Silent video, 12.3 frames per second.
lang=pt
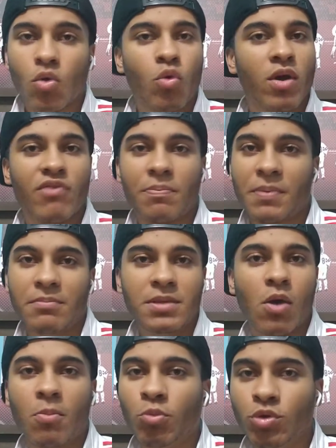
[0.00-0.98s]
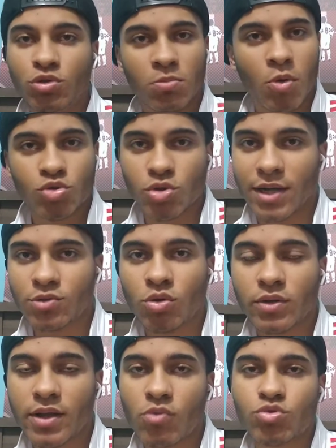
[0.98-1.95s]
Cueva, para mim, é um muito bom
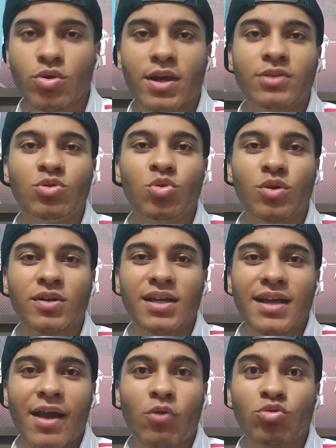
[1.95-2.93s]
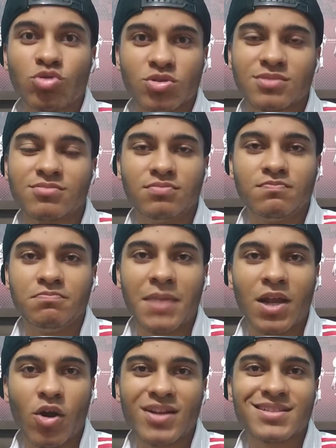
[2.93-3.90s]
jogador, é um jogador, é um dos
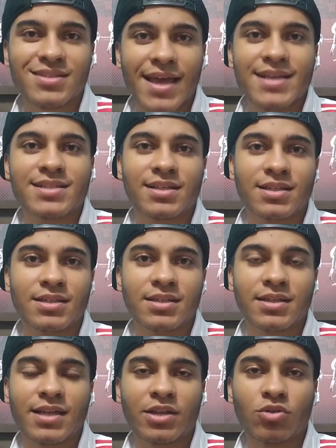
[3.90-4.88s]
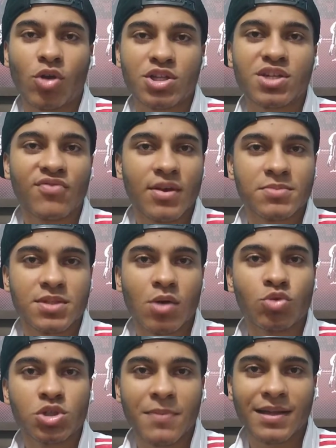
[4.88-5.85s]
melhores 10 que, que nós tivemos na
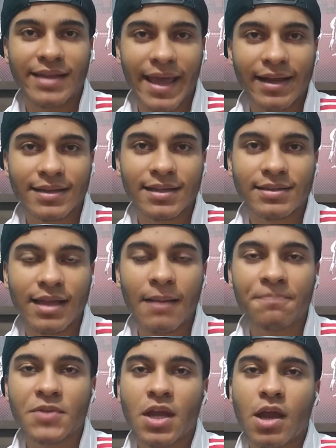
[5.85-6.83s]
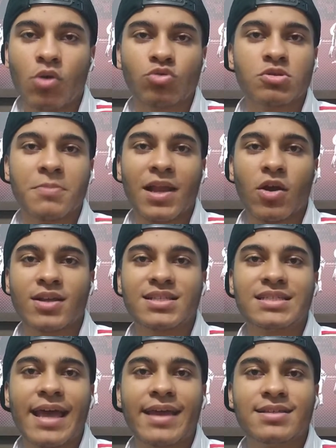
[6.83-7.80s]
última década, tá? É um dos melhores
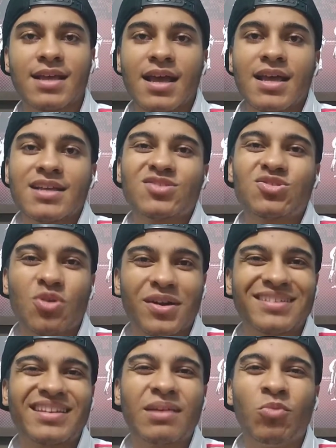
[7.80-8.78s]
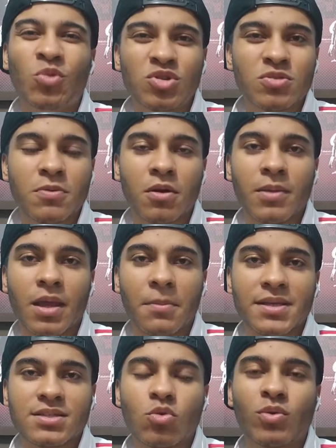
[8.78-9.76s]
10, só que tem muitos
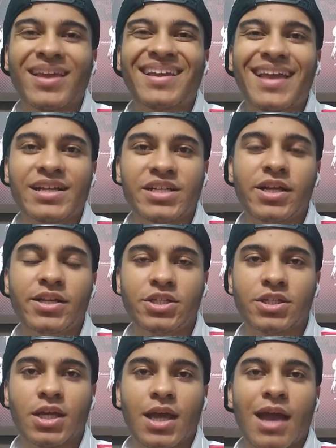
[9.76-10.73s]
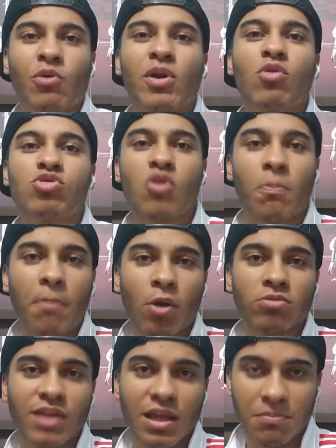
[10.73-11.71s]
problemas. O que que a gente, o que que o São
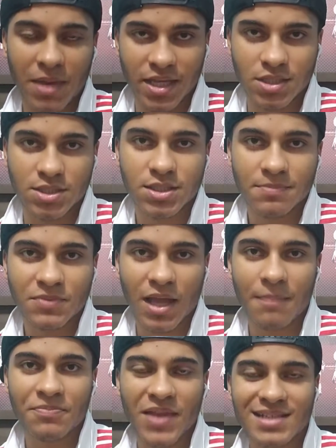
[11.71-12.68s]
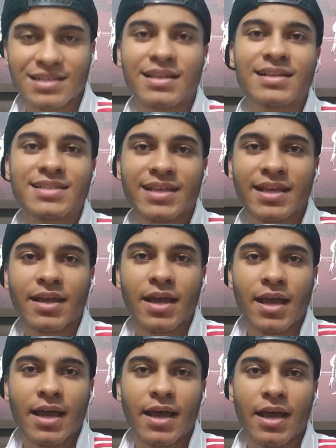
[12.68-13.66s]
Paulo tem em mente, tá? Essa tem que ser,
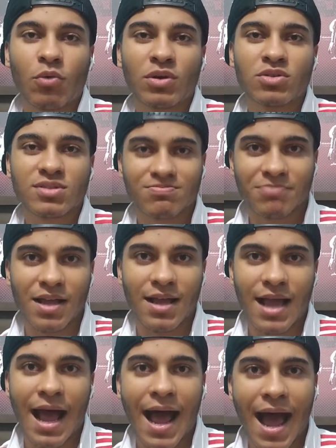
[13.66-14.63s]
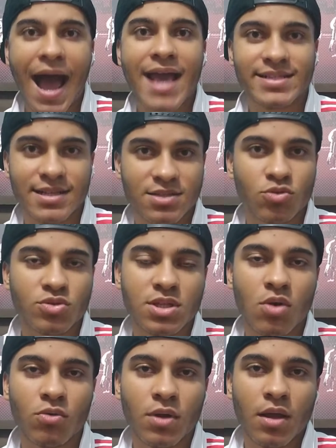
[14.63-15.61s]
é, quando há essa
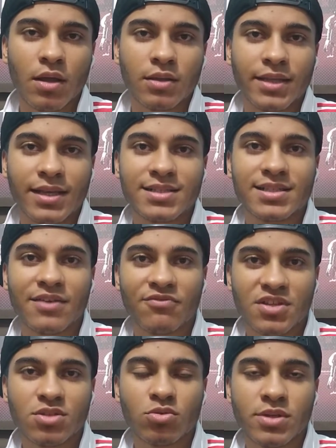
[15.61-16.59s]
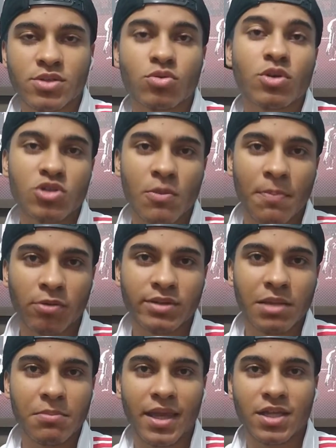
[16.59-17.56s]
discussão, tem que ser visto isso. O que o São Paulo
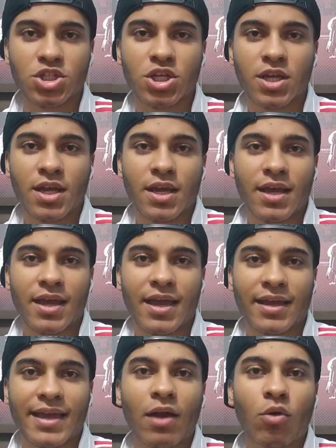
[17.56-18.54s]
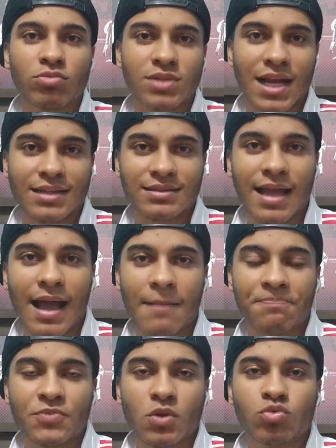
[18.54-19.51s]
tem em mente? É, quer
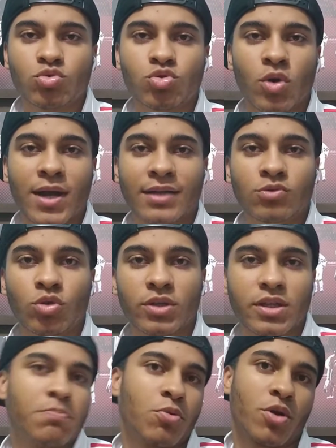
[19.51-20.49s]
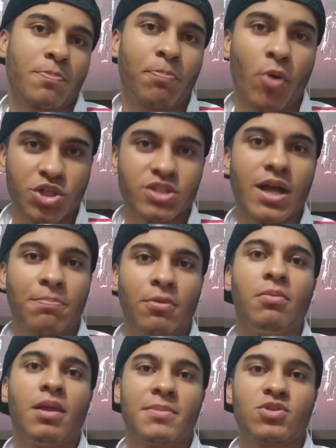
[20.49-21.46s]
contratar um jogador que pode dar
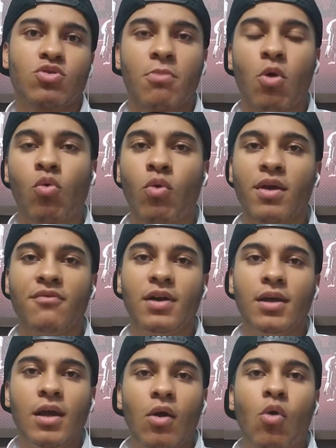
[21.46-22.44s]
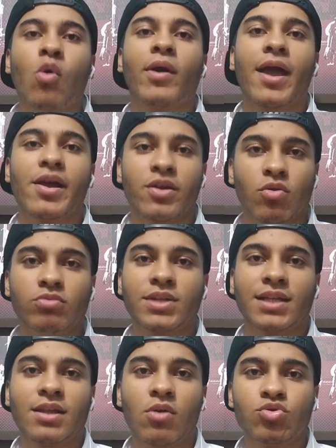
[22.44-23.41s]
problemas como é o Cueva ou quer
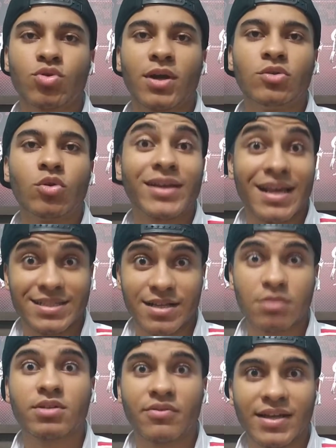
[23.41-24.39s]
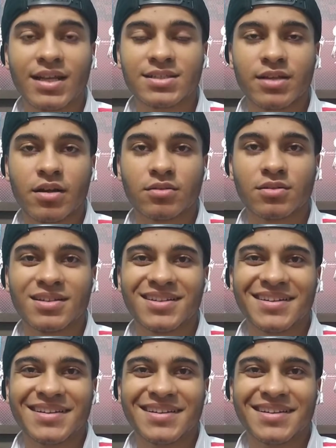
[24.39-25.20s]
contratar um jogador que é certo que vai dar certo?